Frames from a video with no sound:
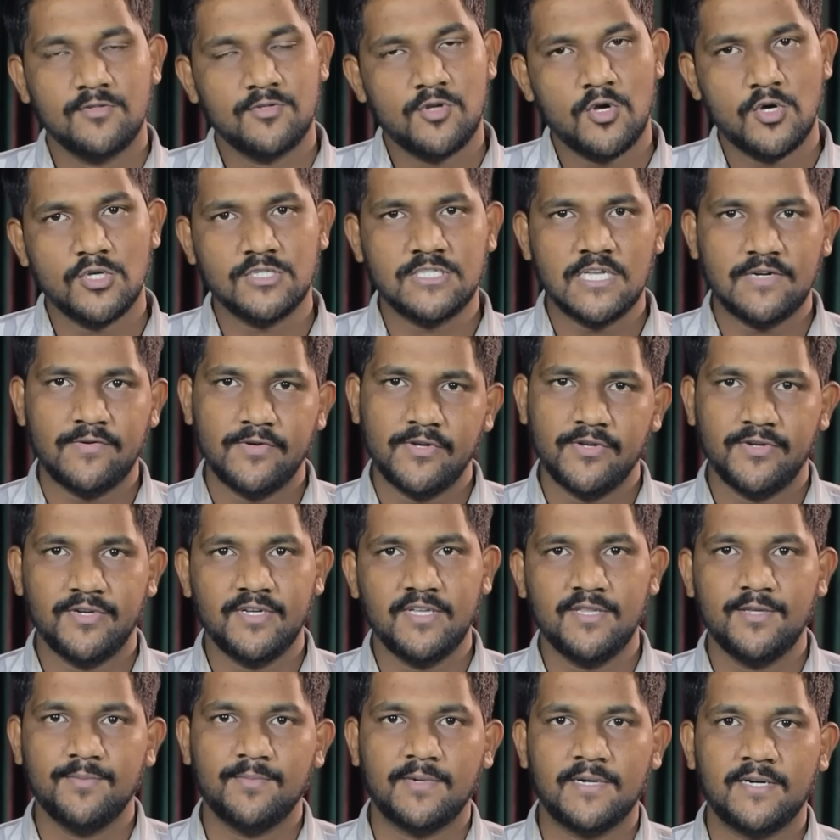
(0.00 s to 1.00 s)
ரோஸ் அவென்யூ
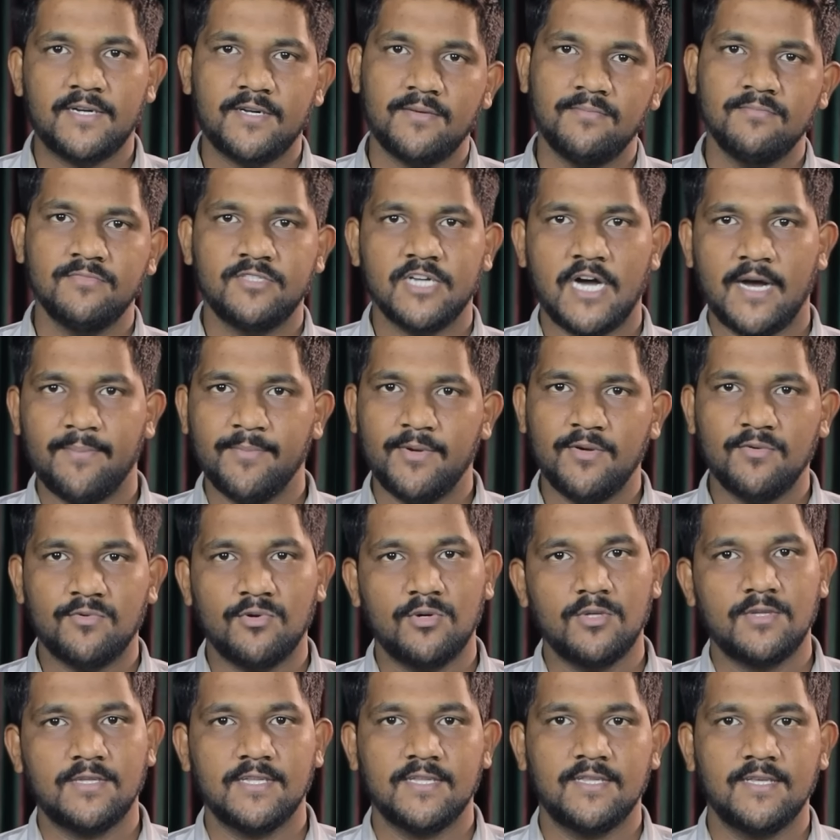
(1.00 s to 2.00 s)
நீதிமன்றம் ஜாமீன்
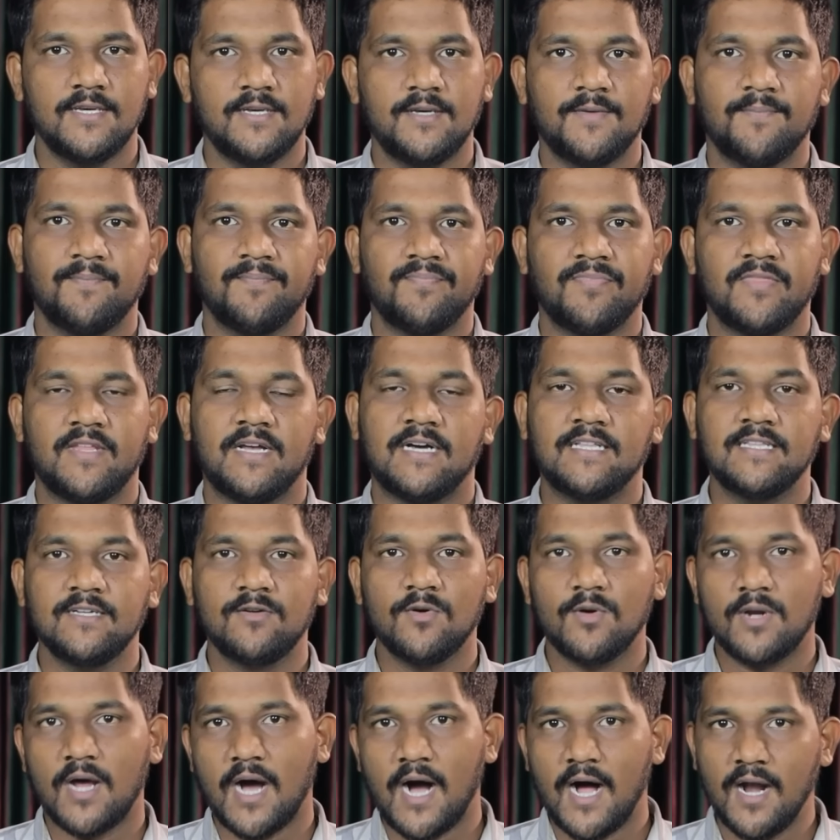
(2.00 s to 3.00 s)
கொடுத்தது
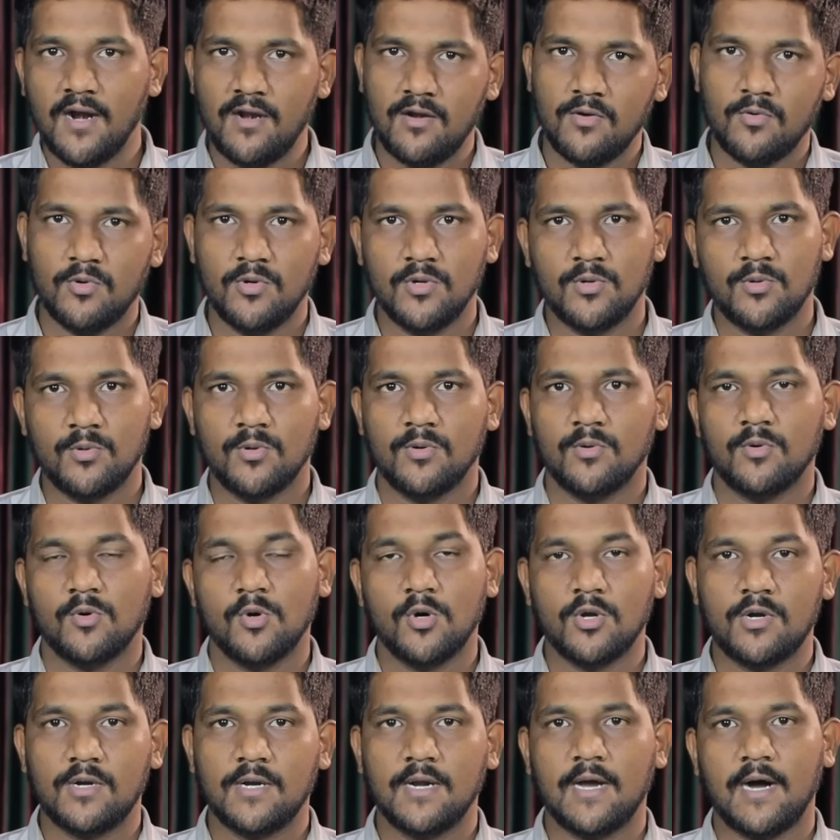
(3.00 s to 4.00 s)
அதுக்கு ஒரு ஆர்டர் கொடுக்கணும்
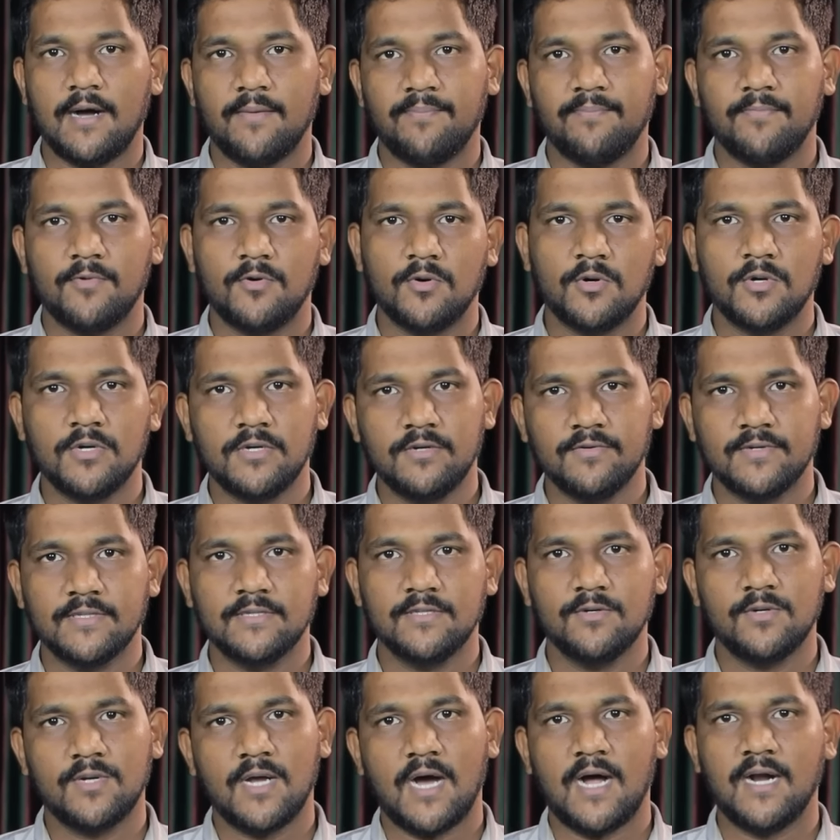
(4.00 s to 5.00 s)
கோர்ட் காப் கோர்ட்
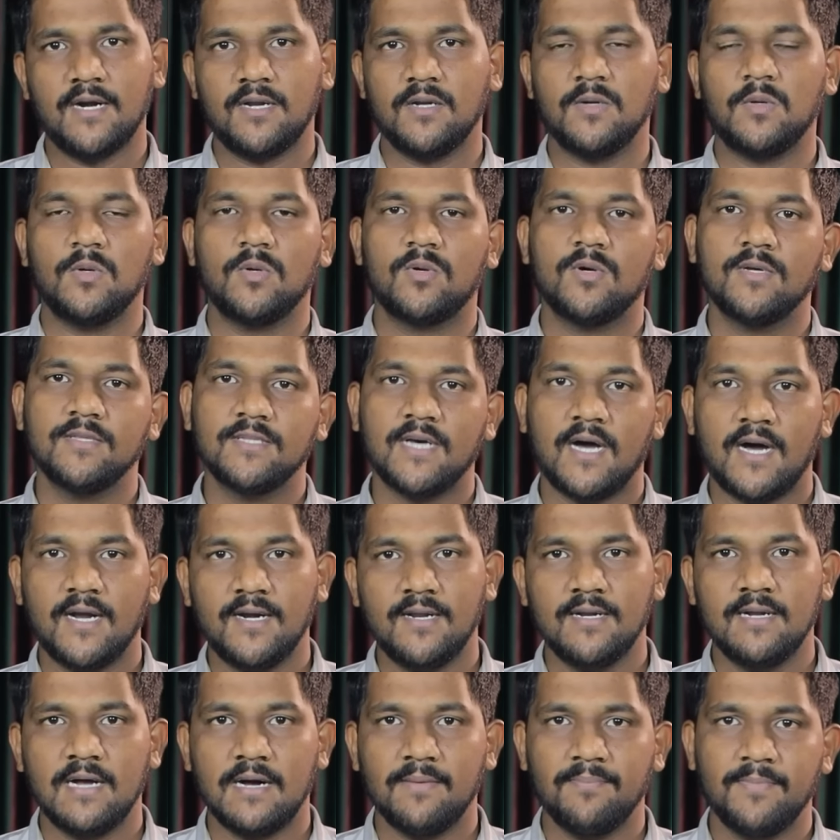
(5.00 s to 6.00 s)
வந்து ஒரு ஆர்டர் கொடுக்கும் அந்த
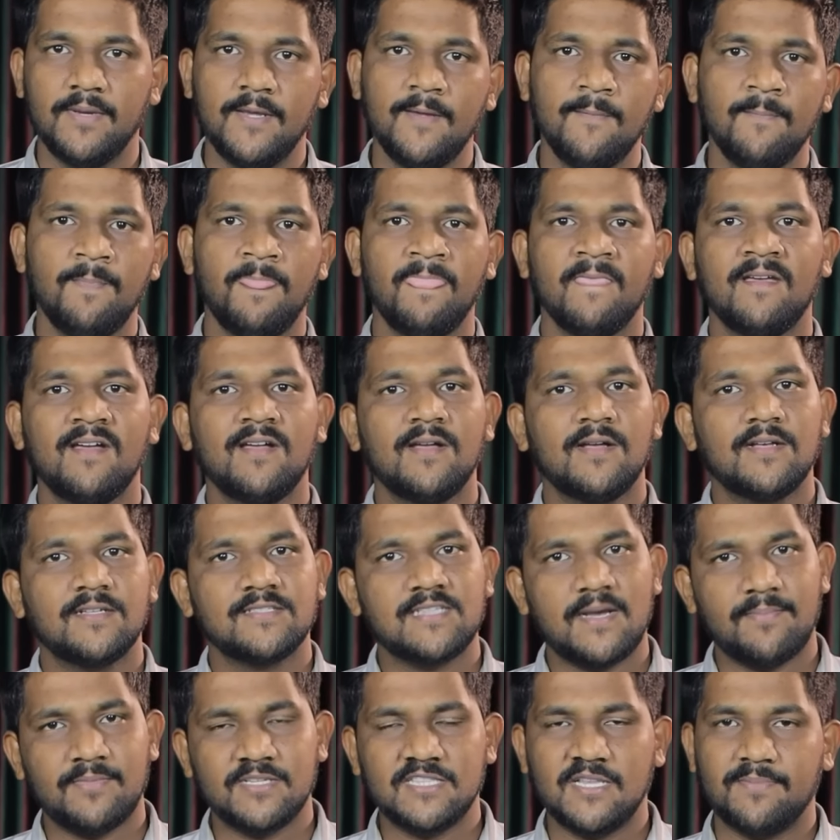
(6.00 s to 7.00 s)
ஆர்டர் காப்பி
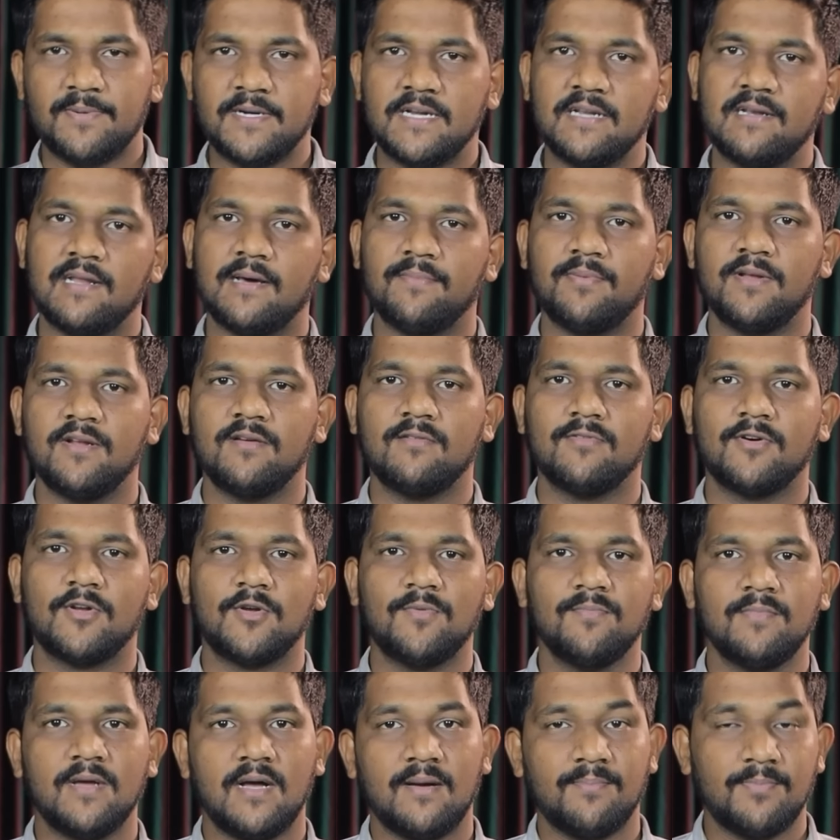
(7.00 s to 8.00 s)
சம்மந்தப்பட்ட நபருக்கு
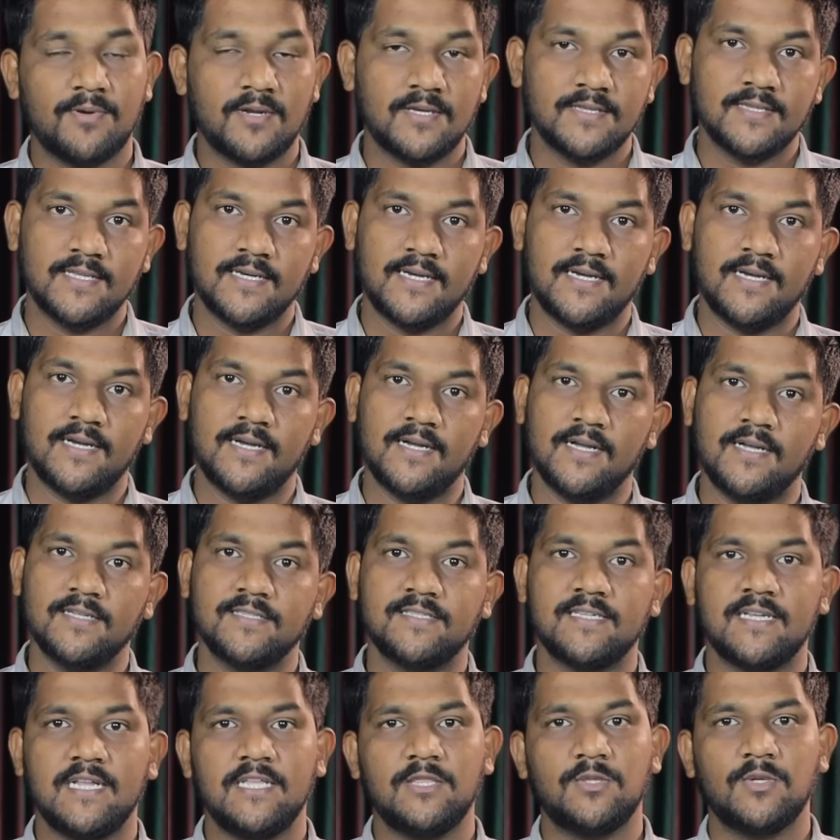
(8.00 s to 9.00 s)
வரும் அப்புறம் அந்த
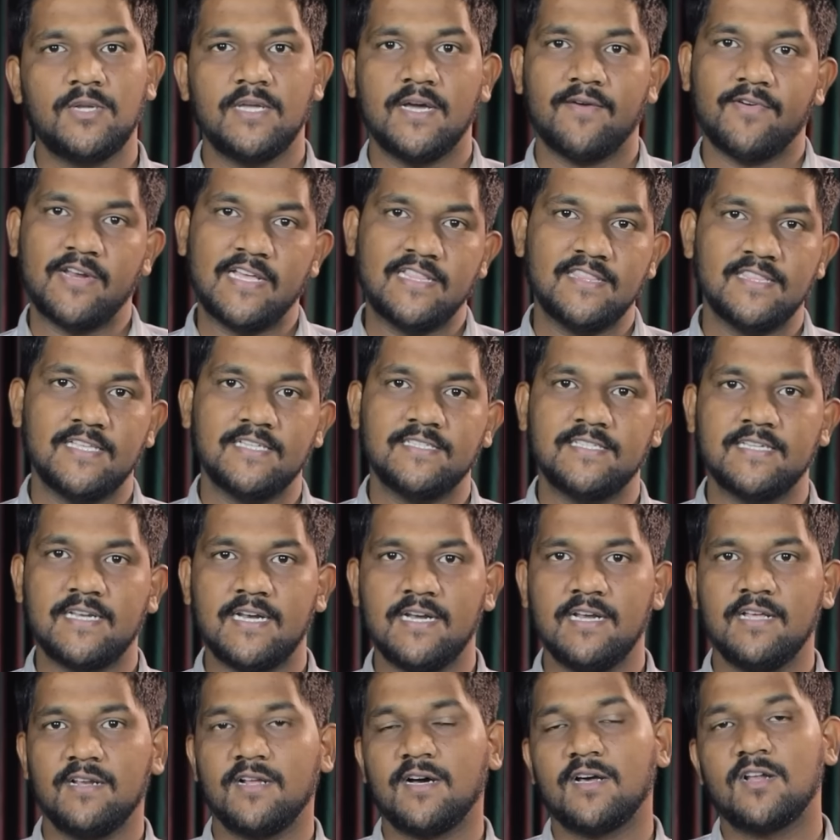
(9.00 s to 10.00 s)
சிறைத்துறை அவர் எந்த
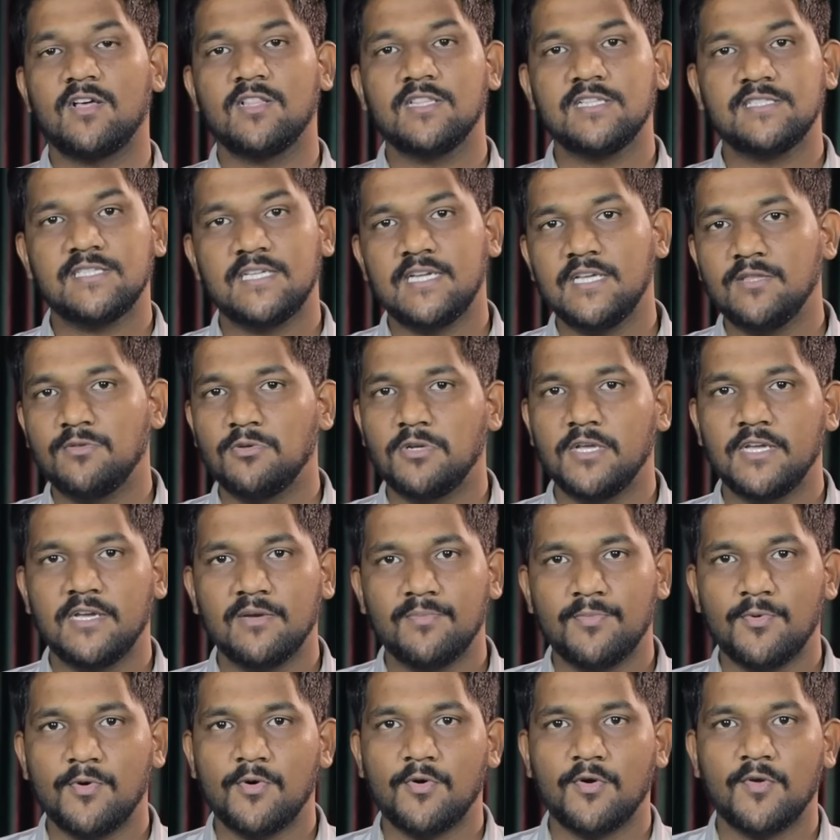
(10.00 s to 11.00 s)
சிறையில் இருக்காரோ அந்த
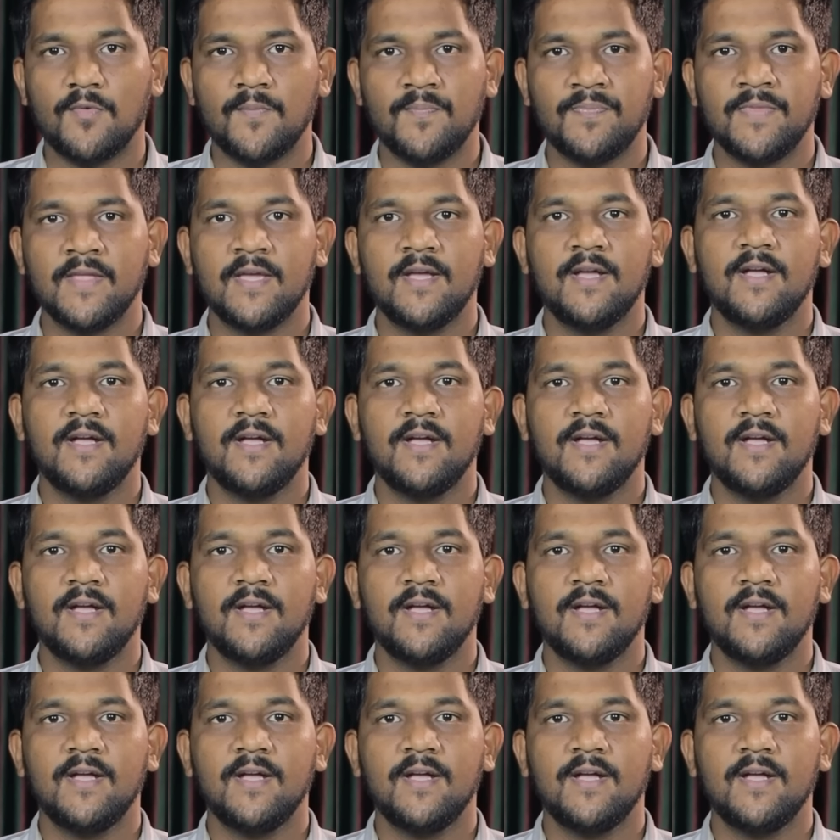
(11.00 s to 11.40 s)
சிறைத்துறைக்கு போகணும்